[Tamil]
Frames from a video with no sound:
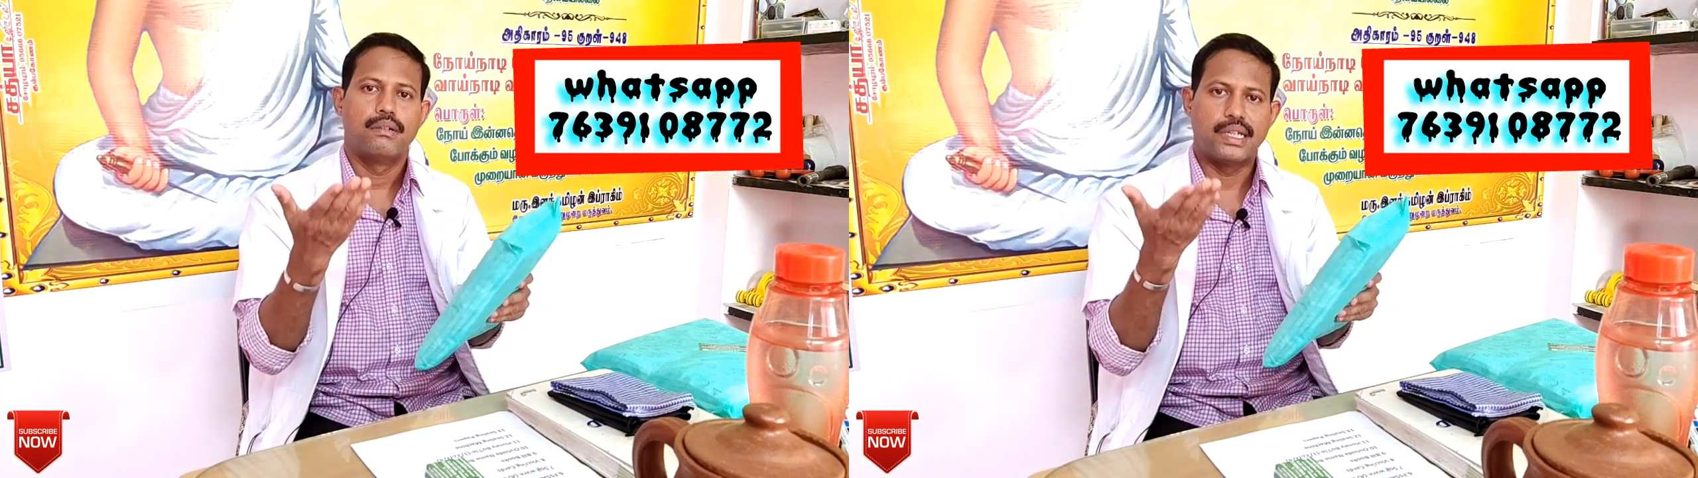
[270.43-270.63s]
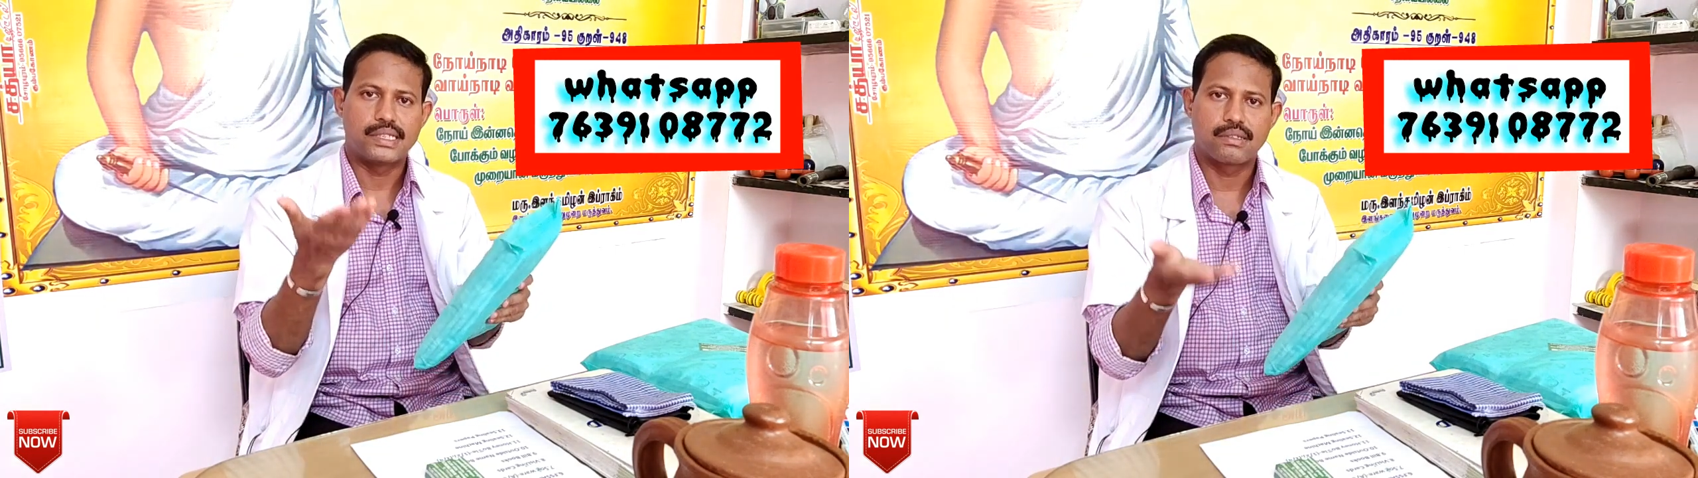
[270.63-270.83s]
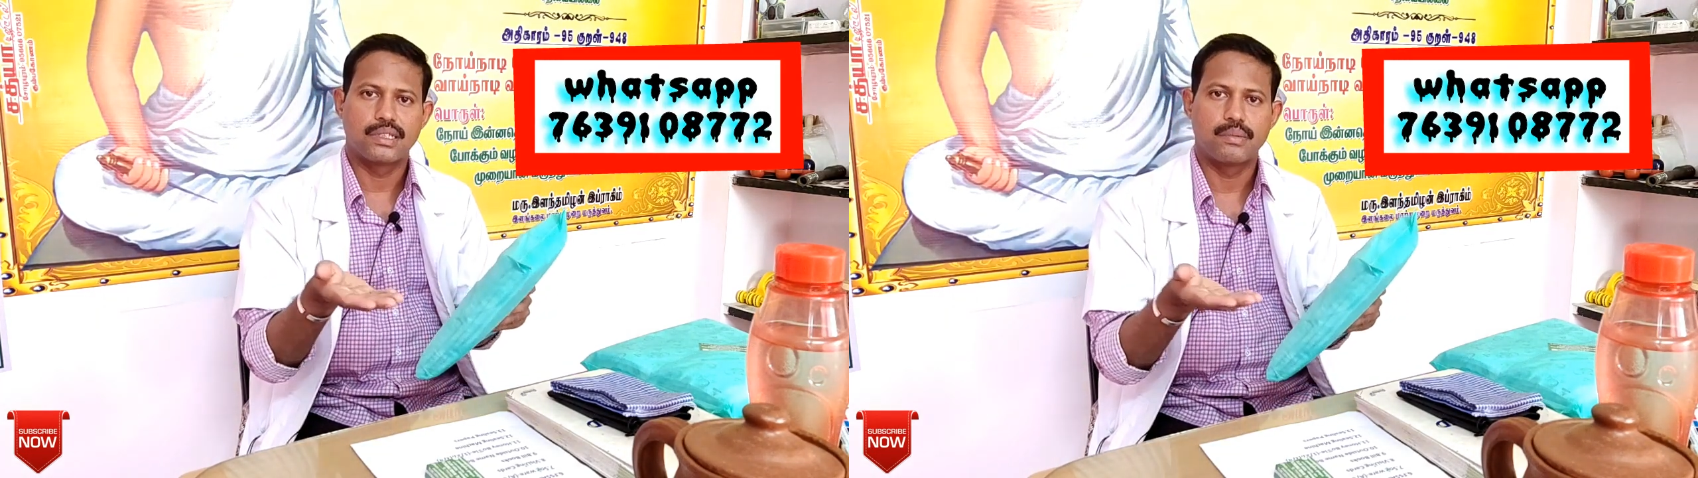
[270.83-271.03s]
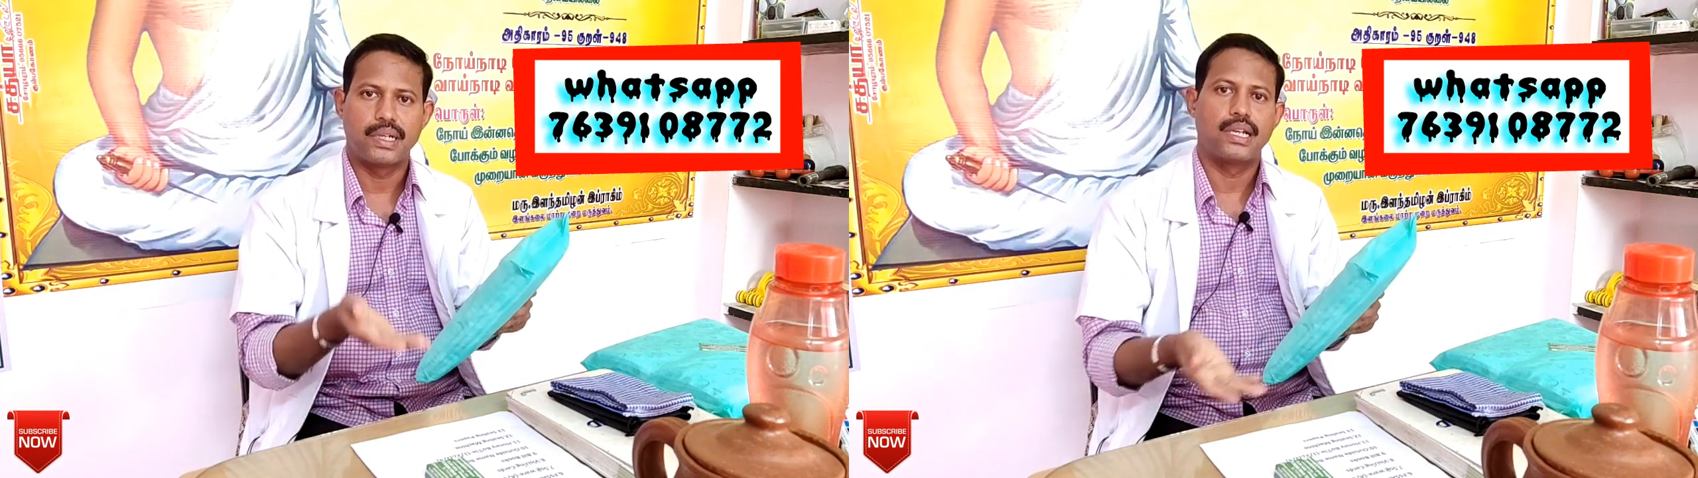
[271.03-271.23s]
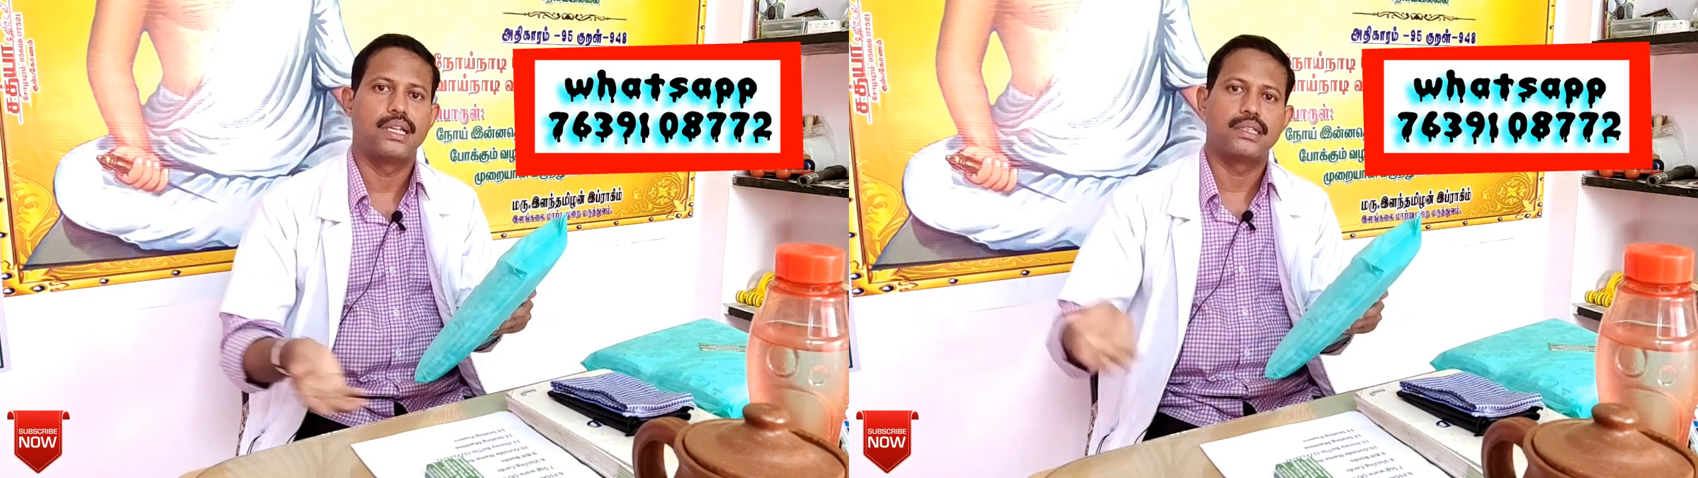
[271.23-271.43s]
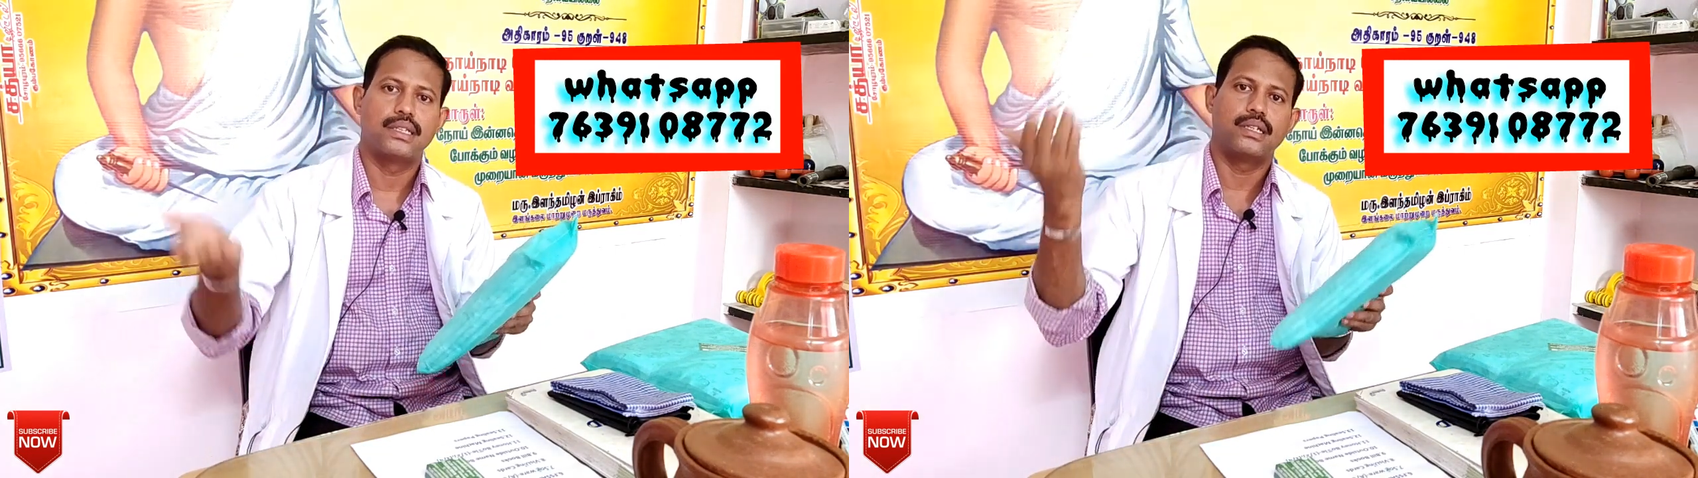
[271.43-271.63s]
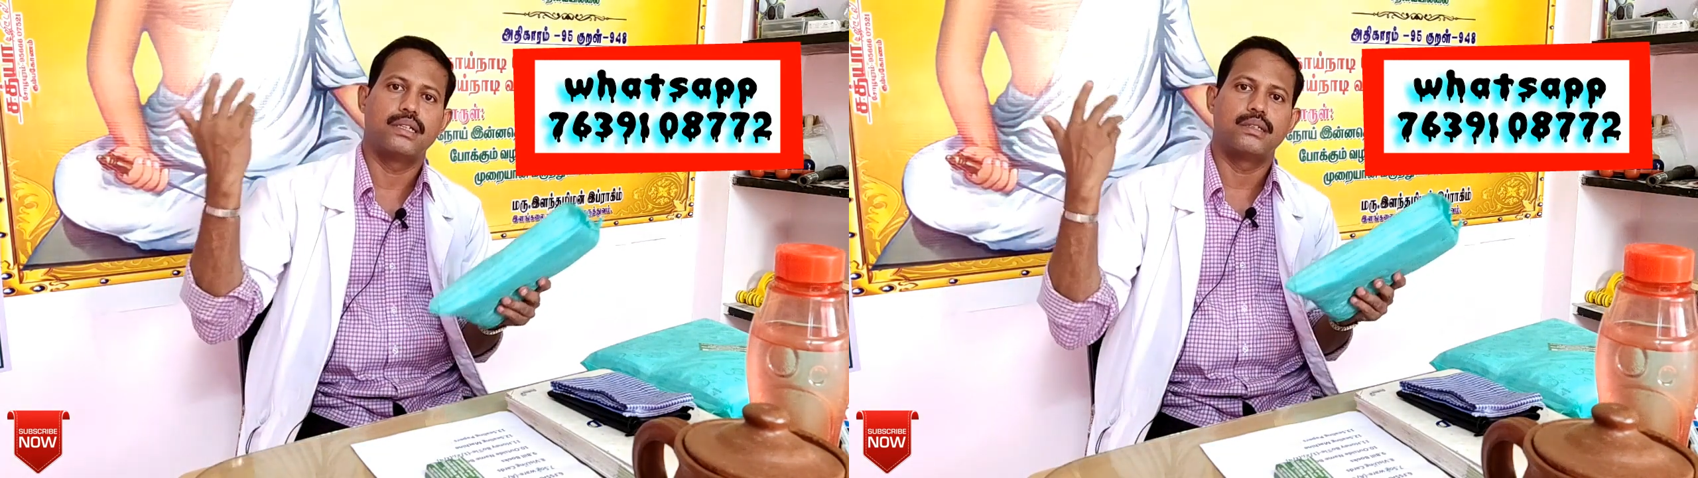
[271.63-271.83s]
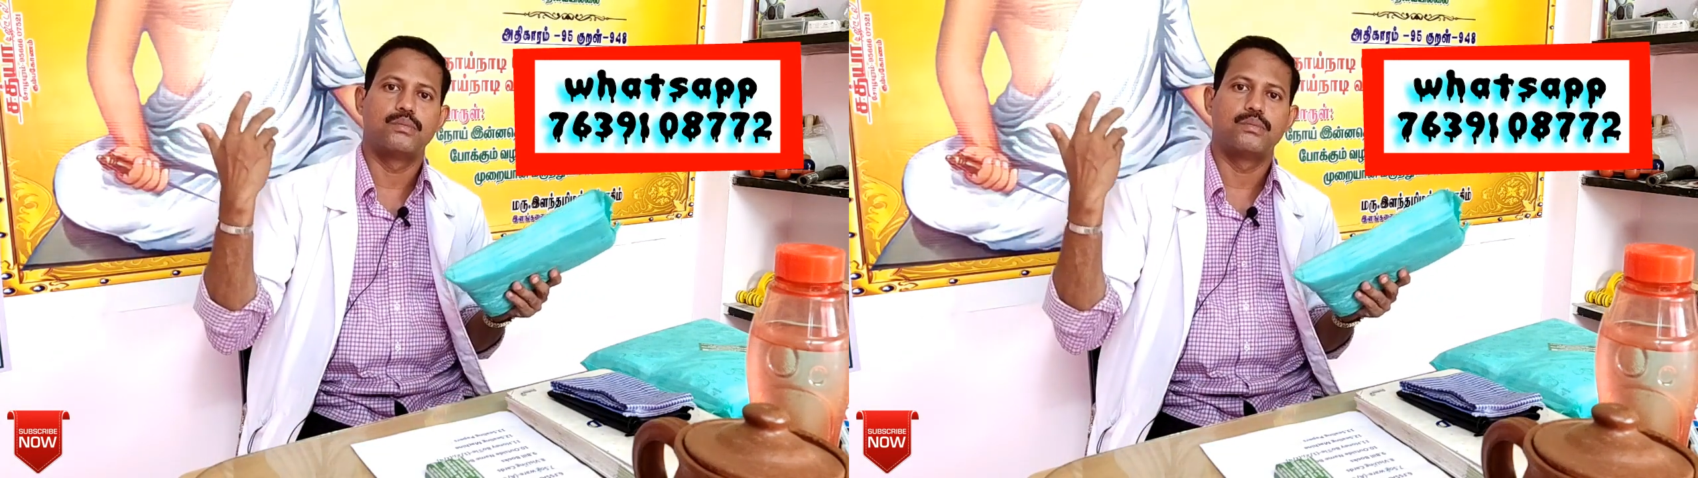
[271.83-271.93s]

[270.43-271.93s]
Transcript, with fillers: வயசுக்கு வந்த பெண்ணிலிருந்து